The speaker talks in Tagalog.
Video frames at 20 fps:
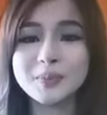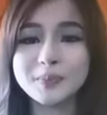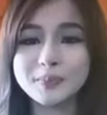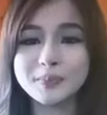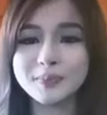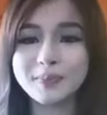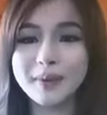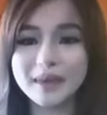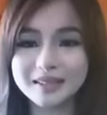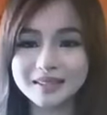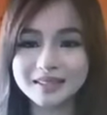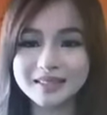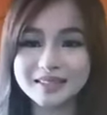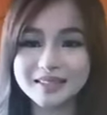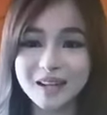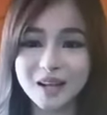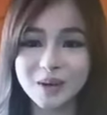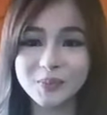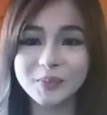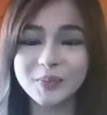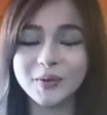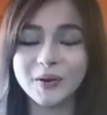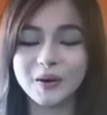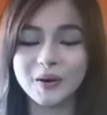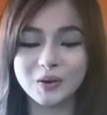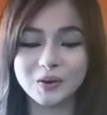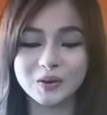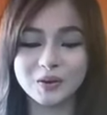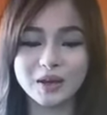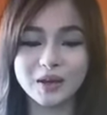Ang beses lang po
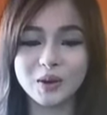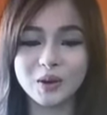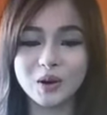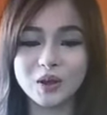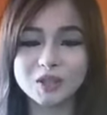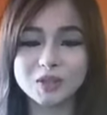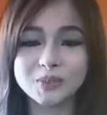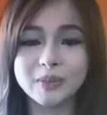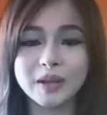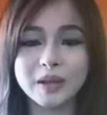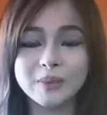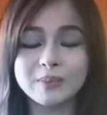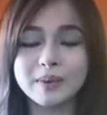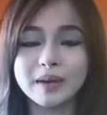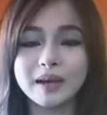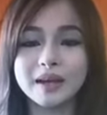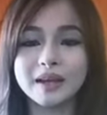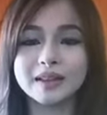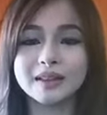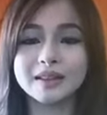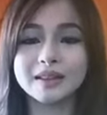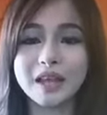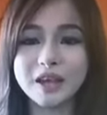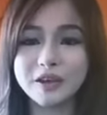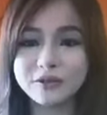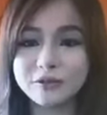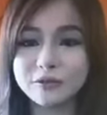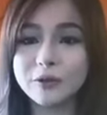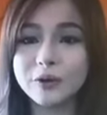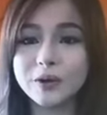ako nag-cosplay, but I'm
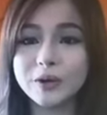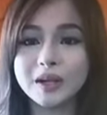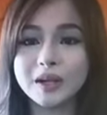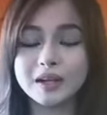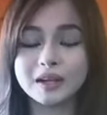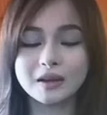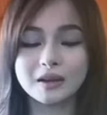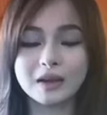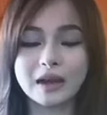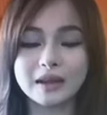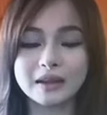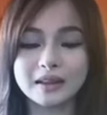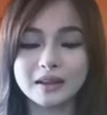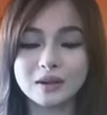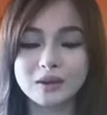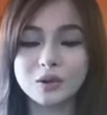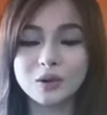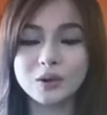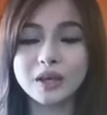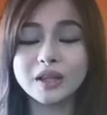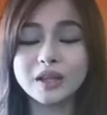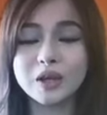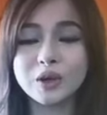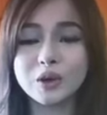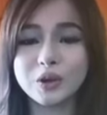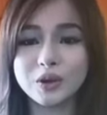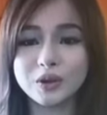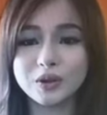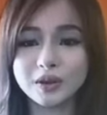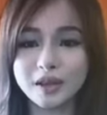thankful kung
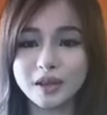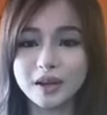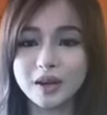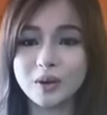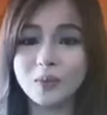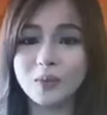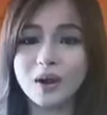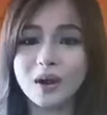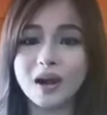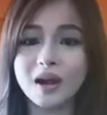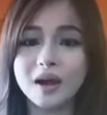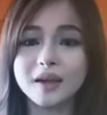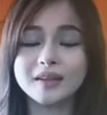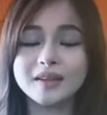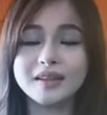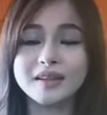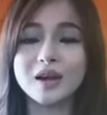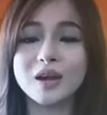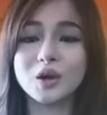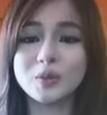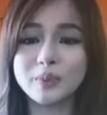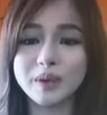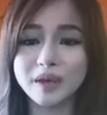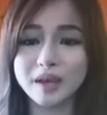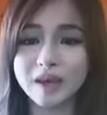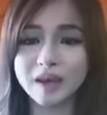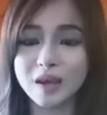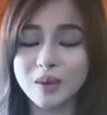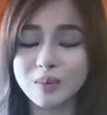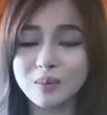hindi ko yung ginawa, hindi ako
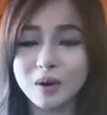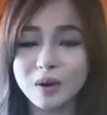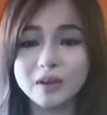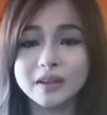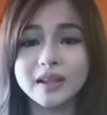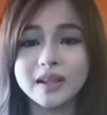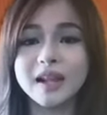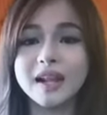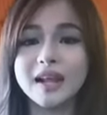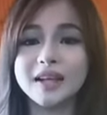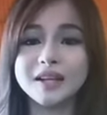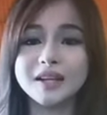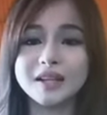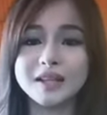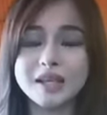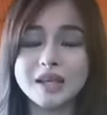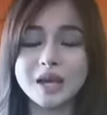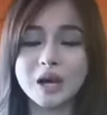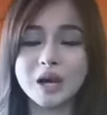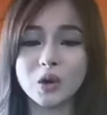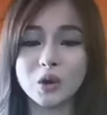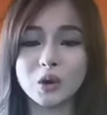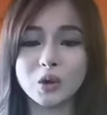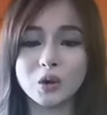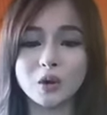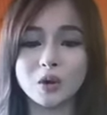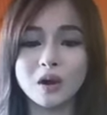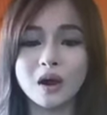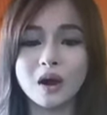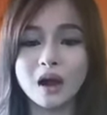magiging model, and hindi
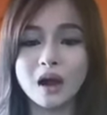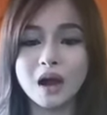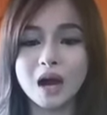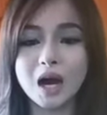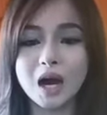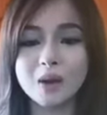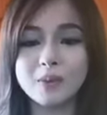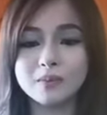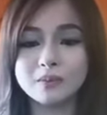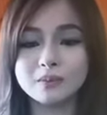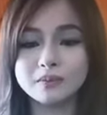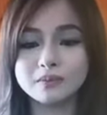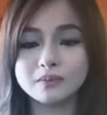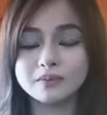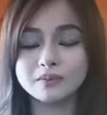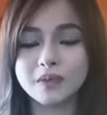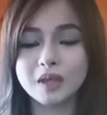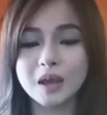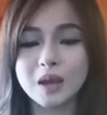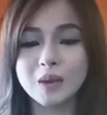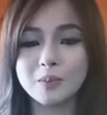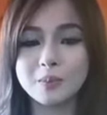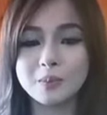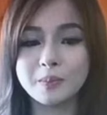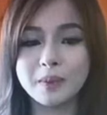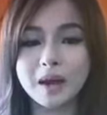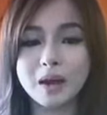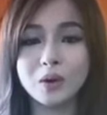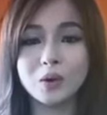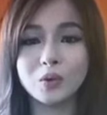ako um,
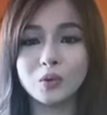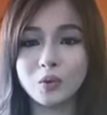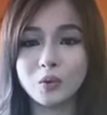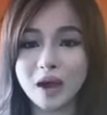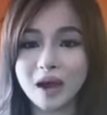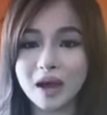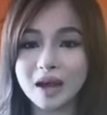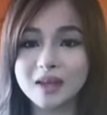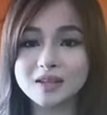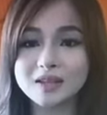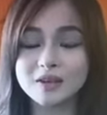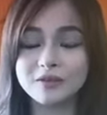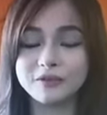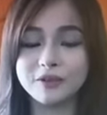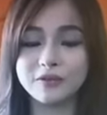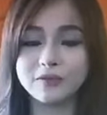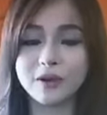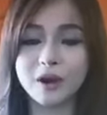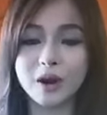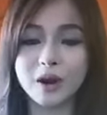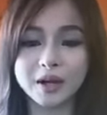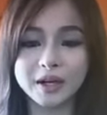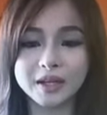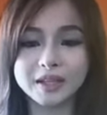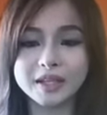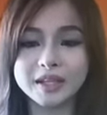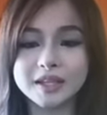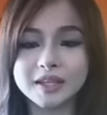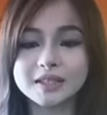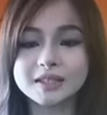makukuha as a people
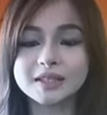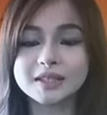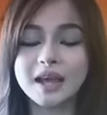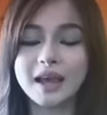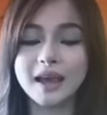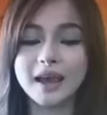artist.